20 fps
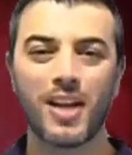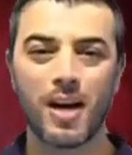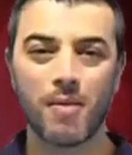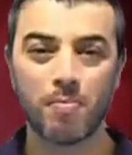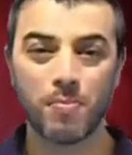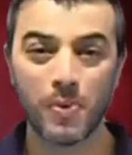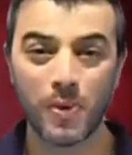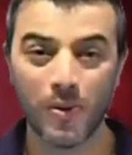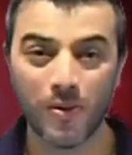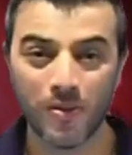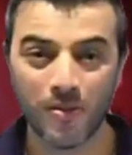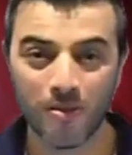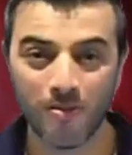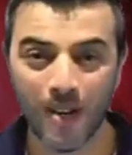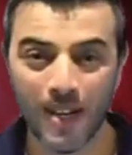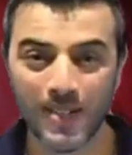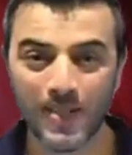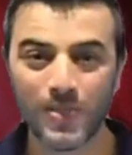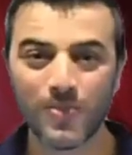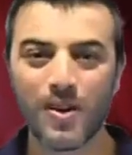Olá,
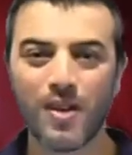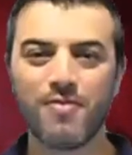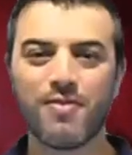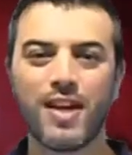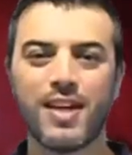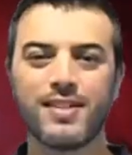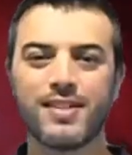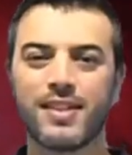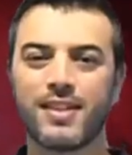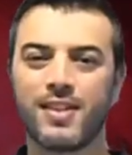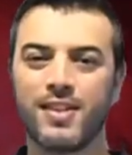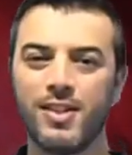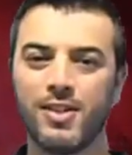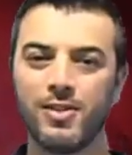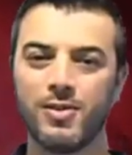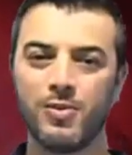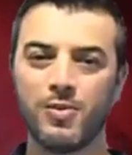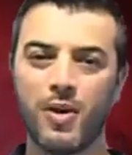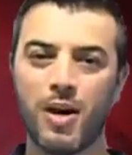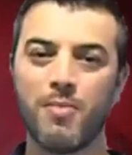povo, mais uma vez
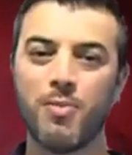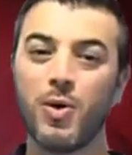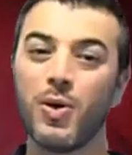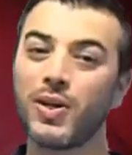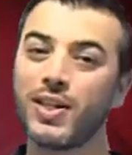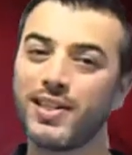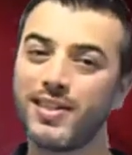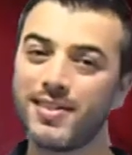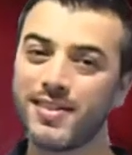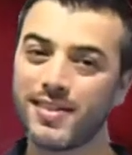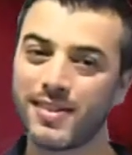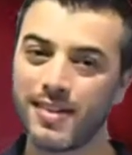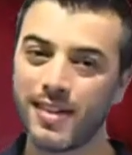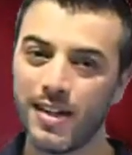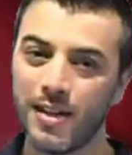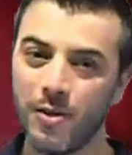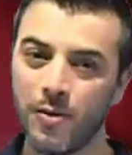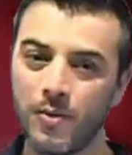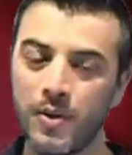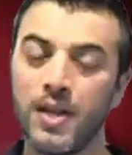aqui no Amor
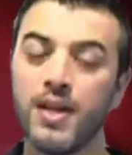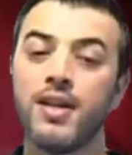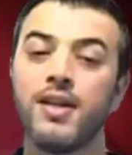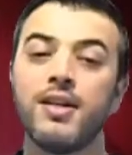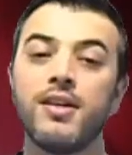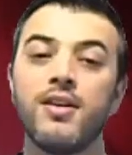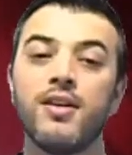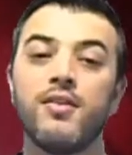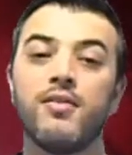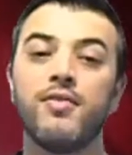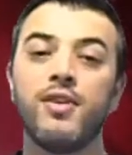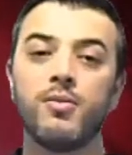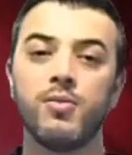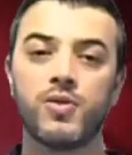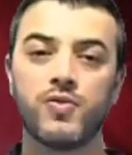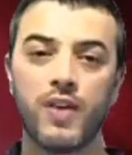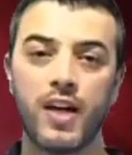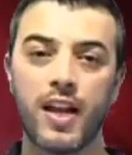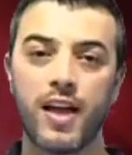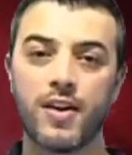Cristão.
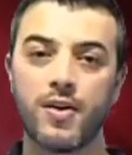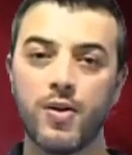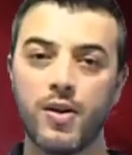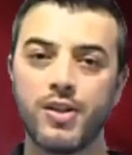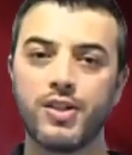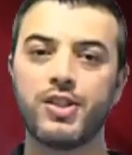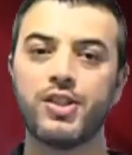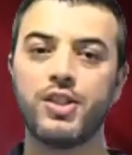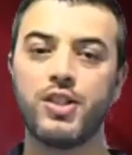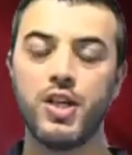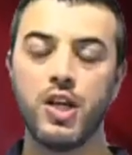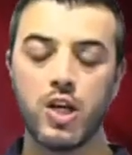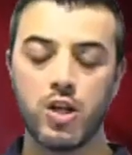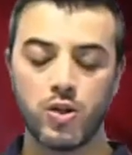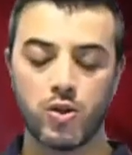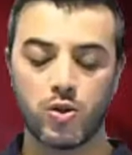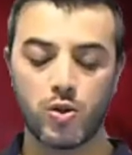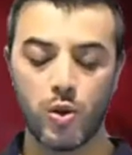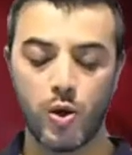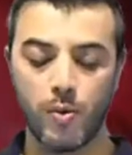Vamos falar hoje
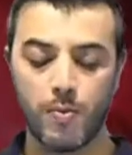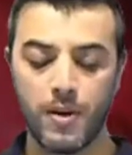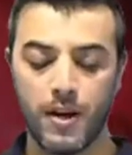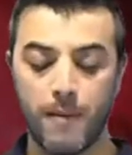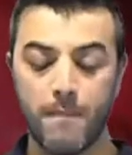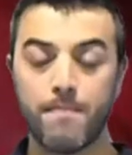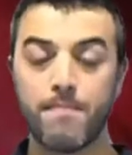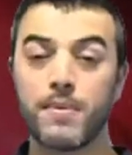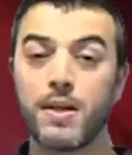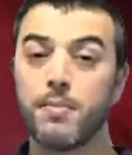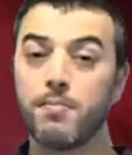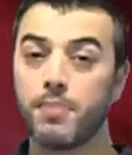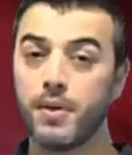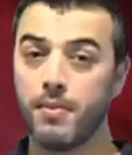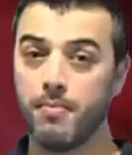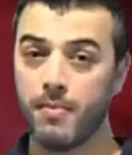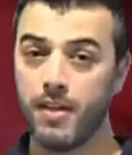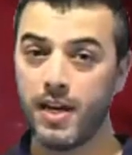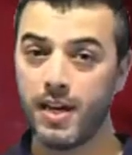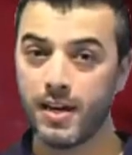sobre
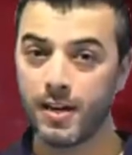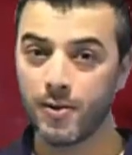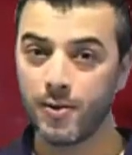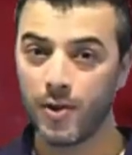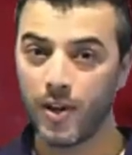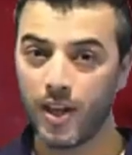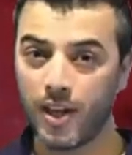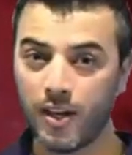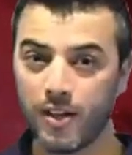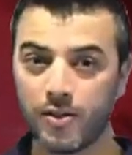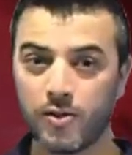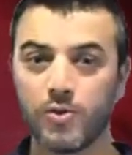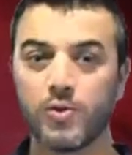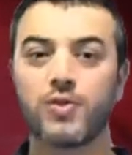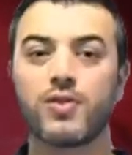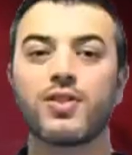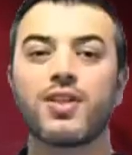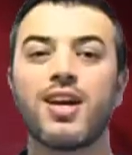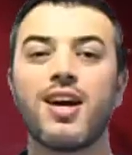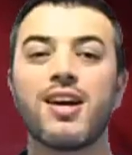1
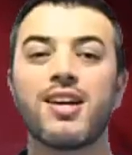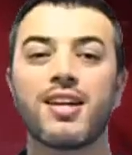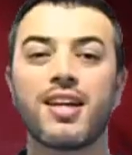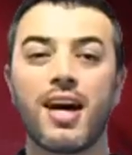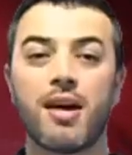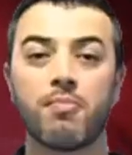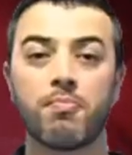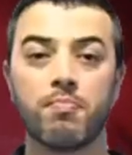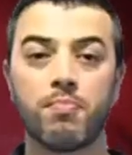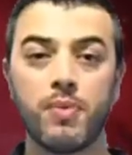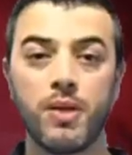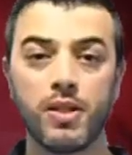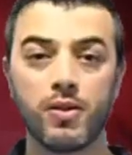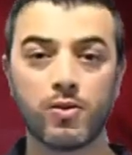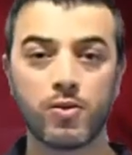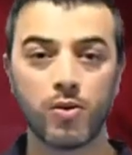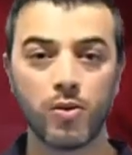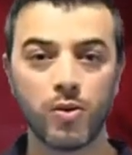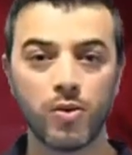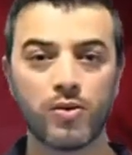Coríntios,
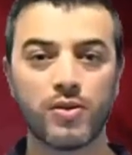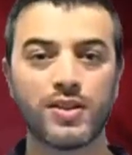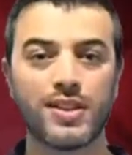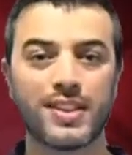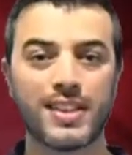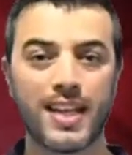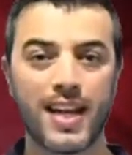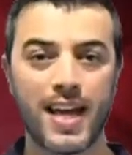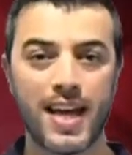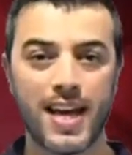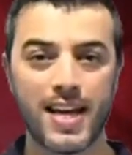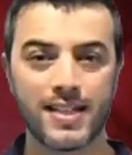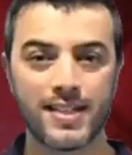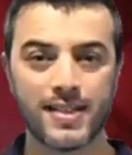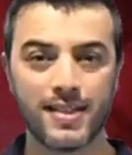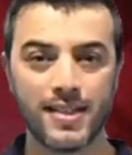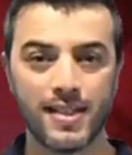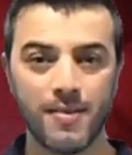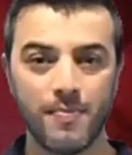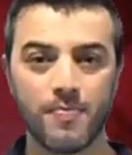capítulo
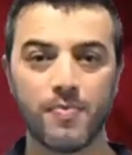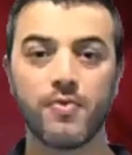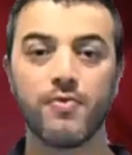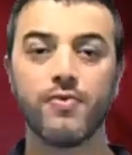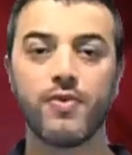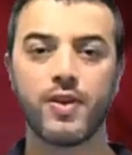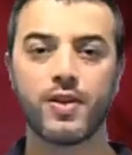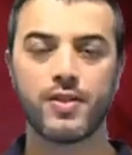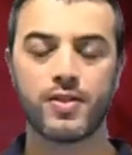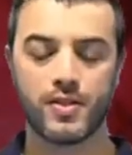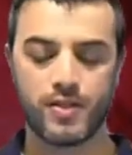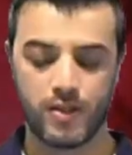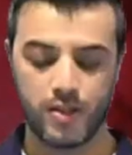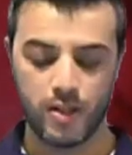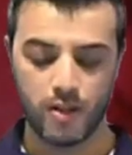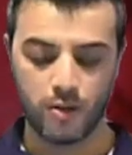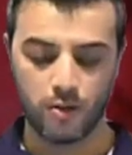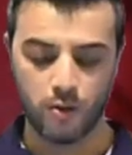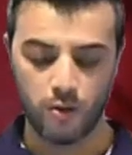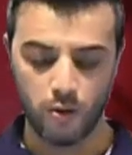13,
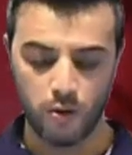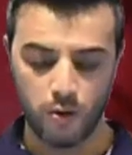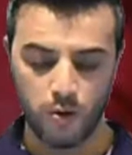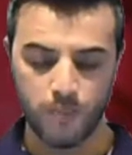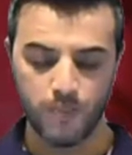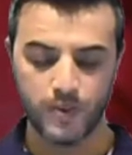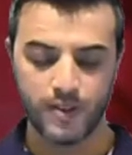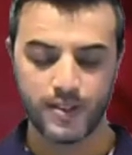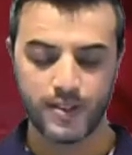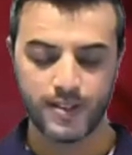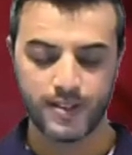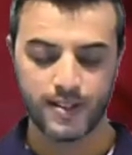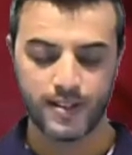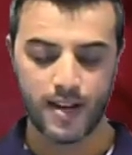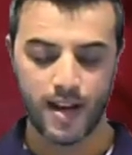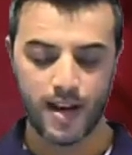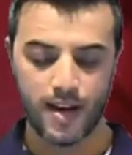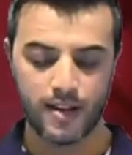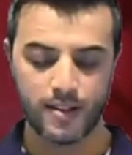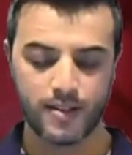versículo
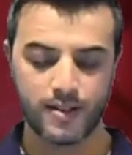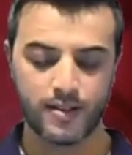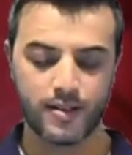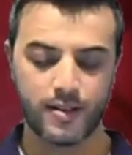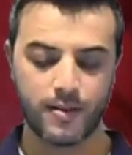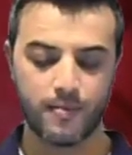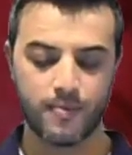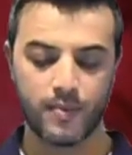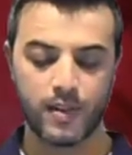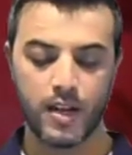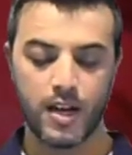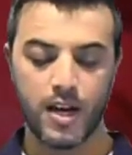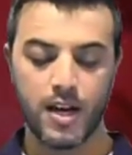6.